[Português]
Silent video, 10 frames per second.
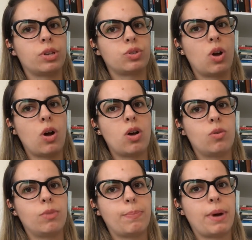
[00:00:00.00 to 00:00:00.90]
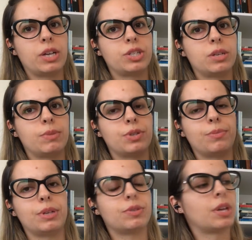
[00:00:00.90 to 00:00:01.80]
é só uma página mais ou
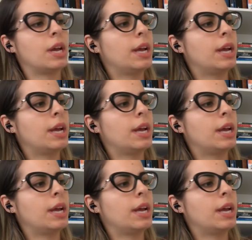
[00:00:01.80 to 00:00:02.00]
menos.